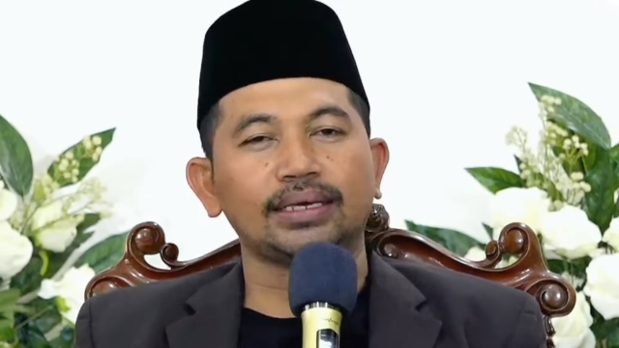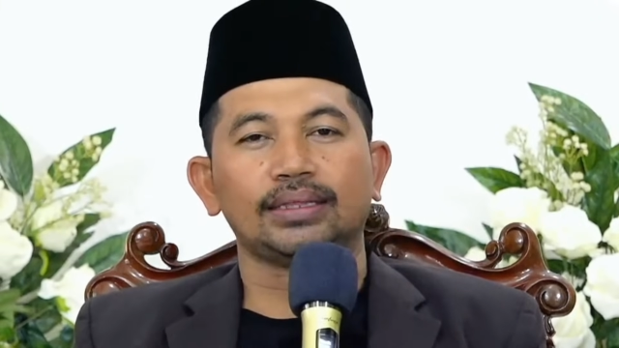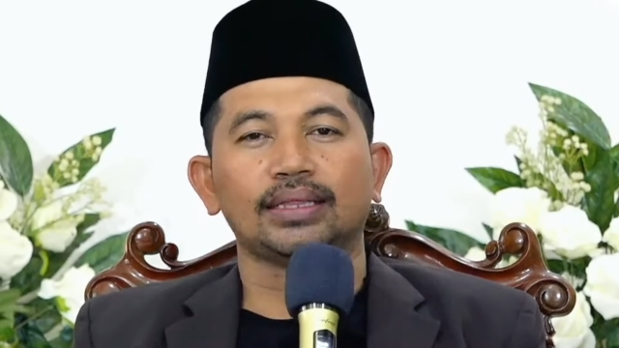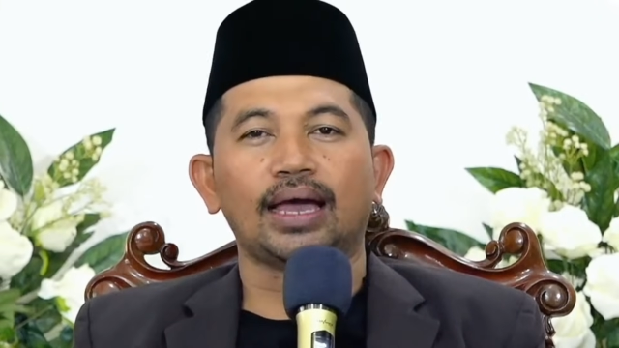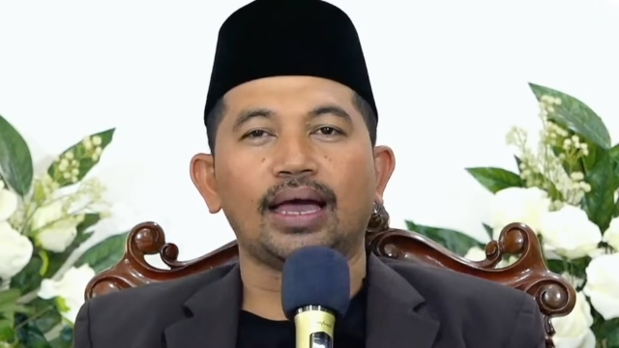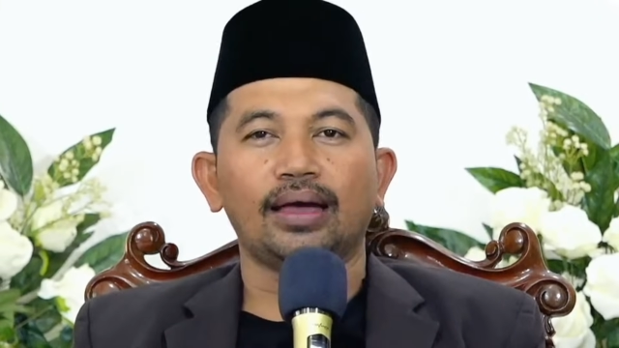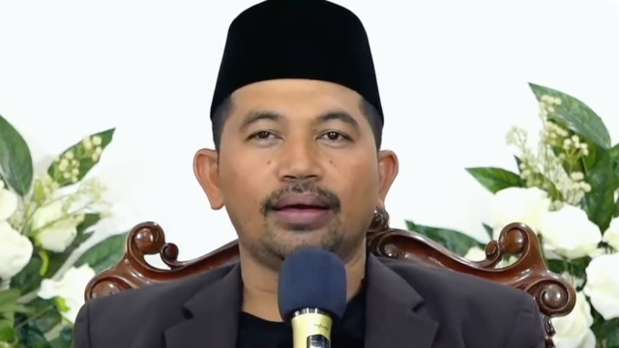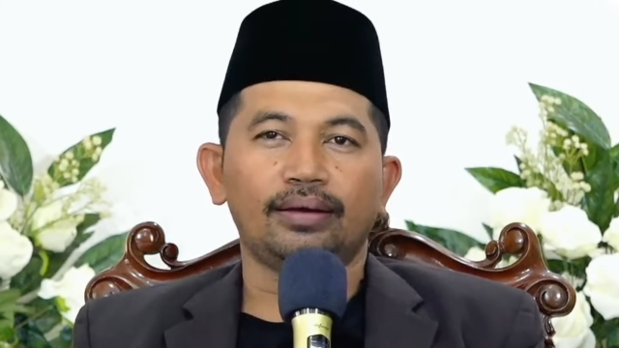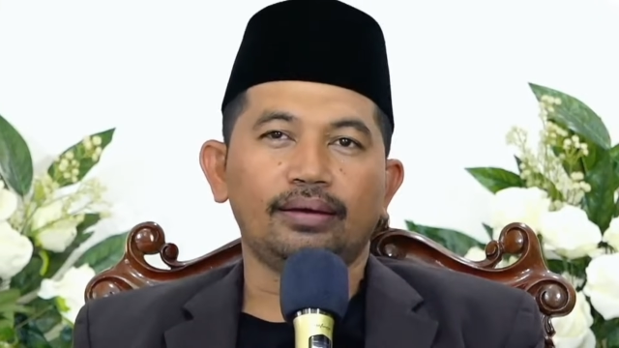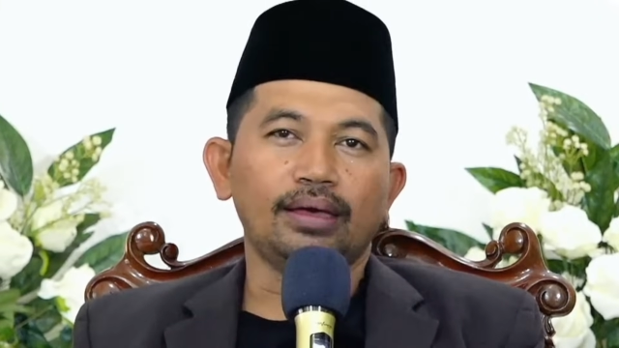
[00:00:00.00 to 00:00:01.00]
kita,
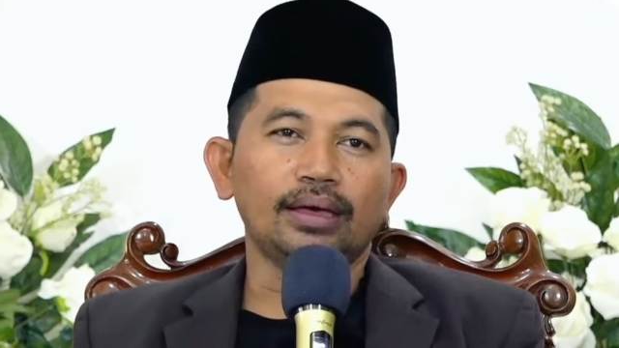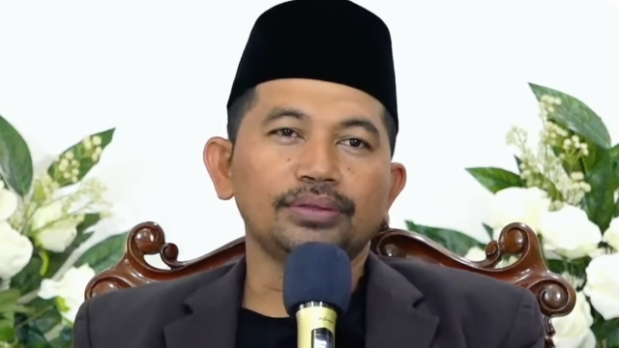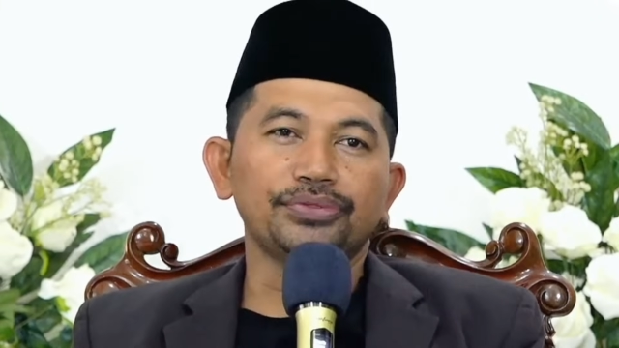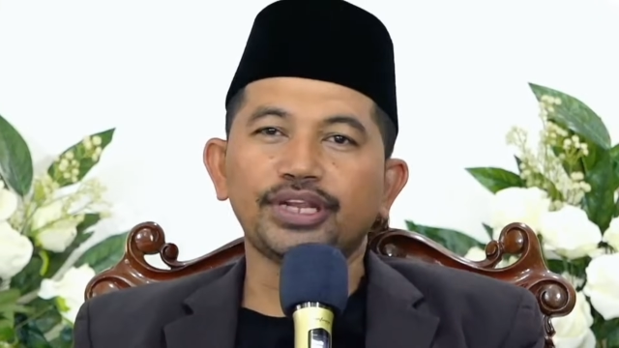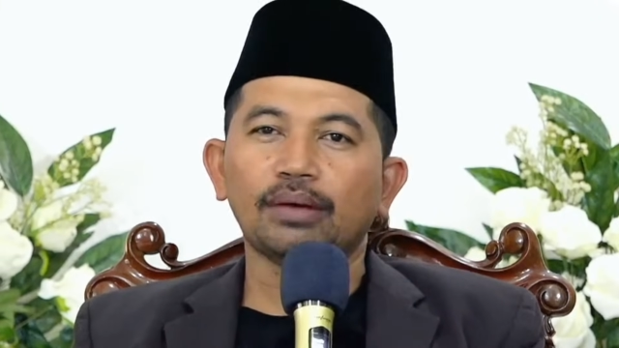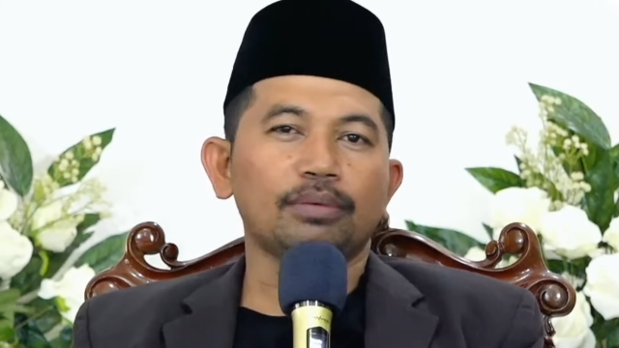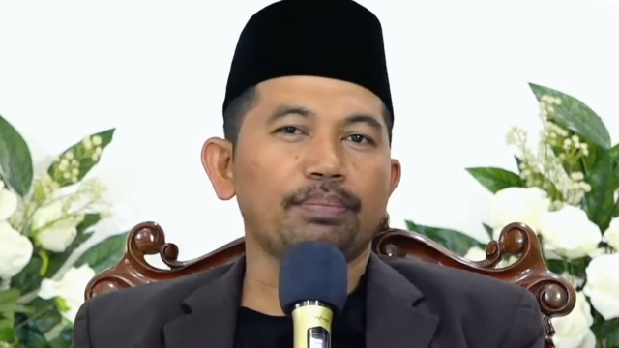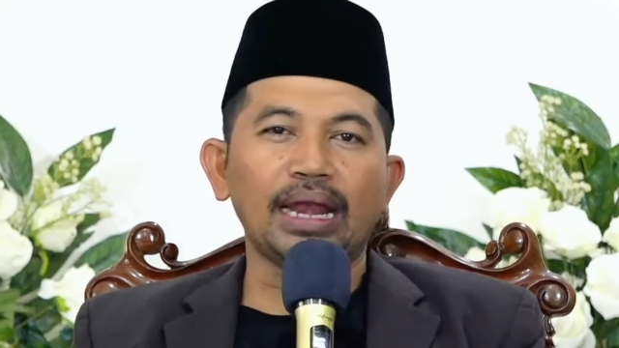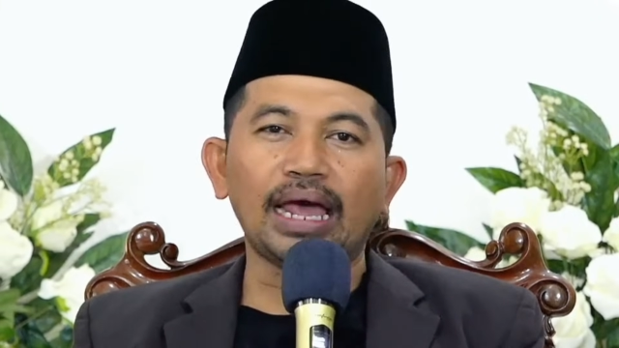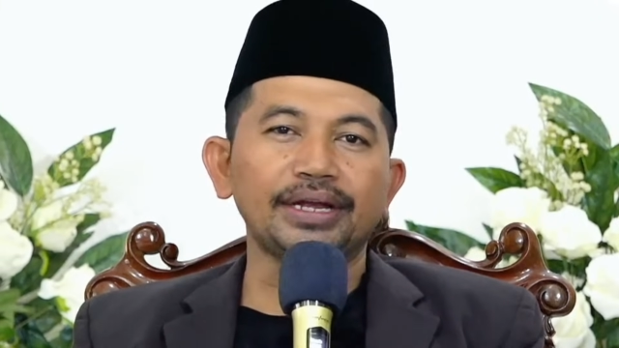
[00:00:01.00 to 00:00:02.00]
tidak
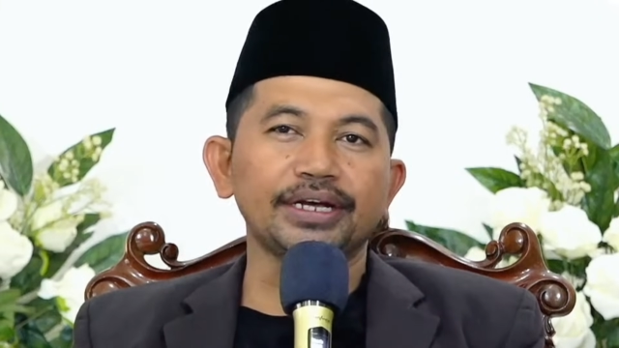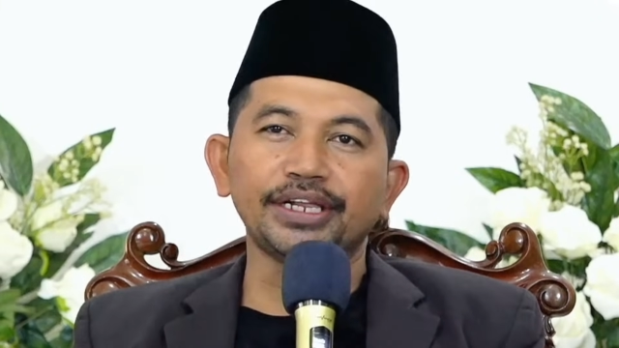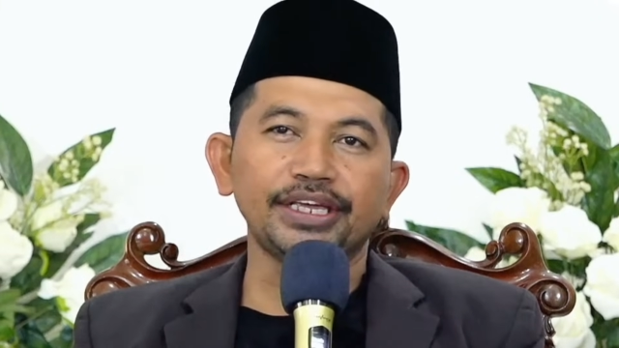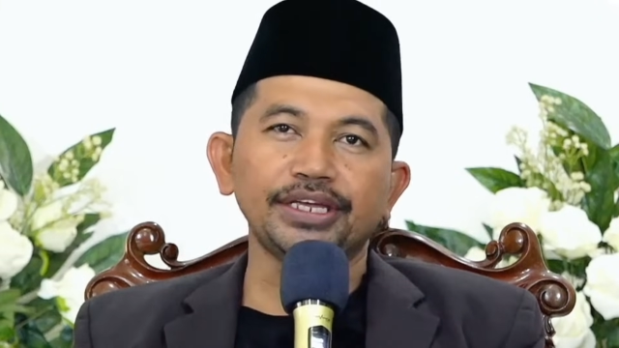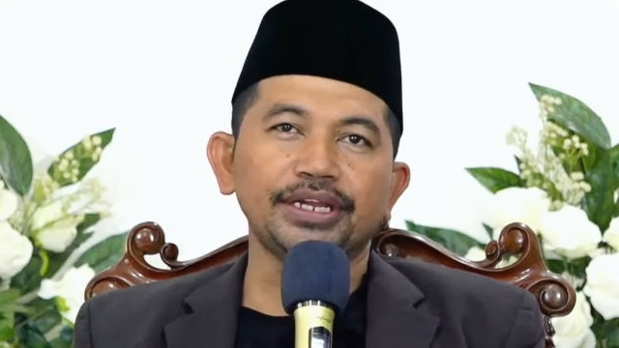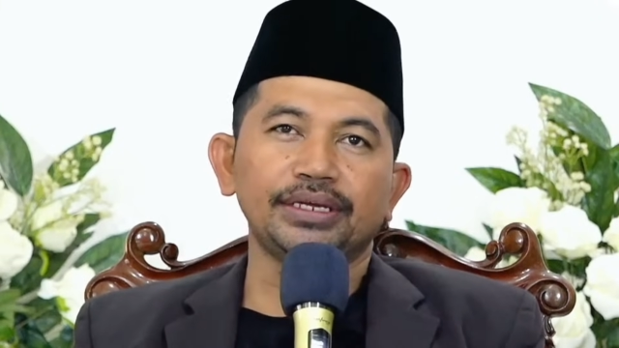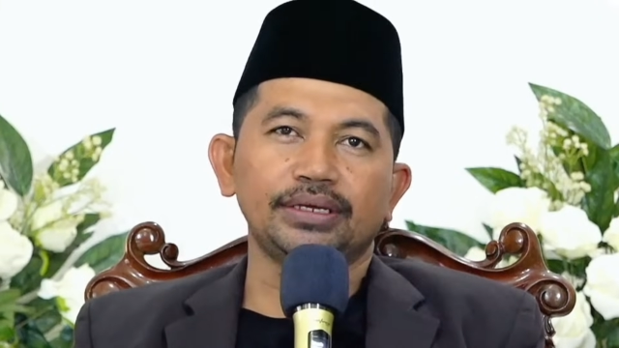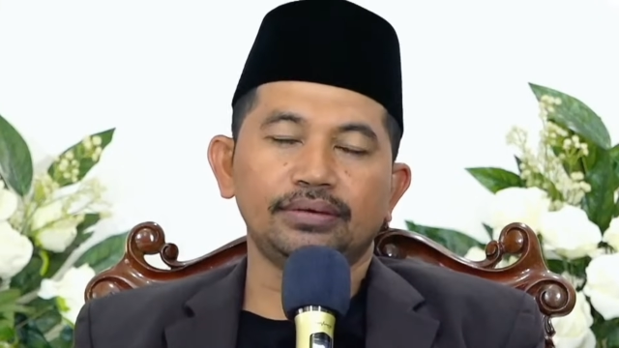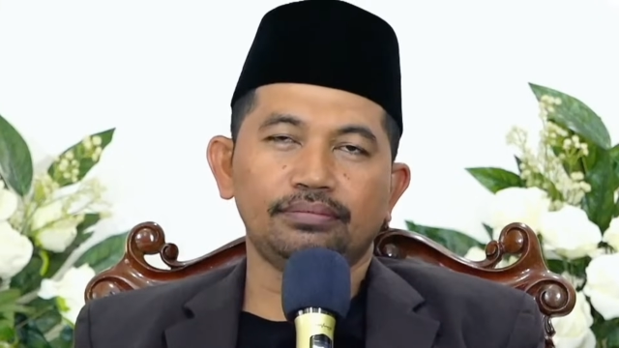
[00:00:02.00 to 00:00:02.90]
membela negeri ini.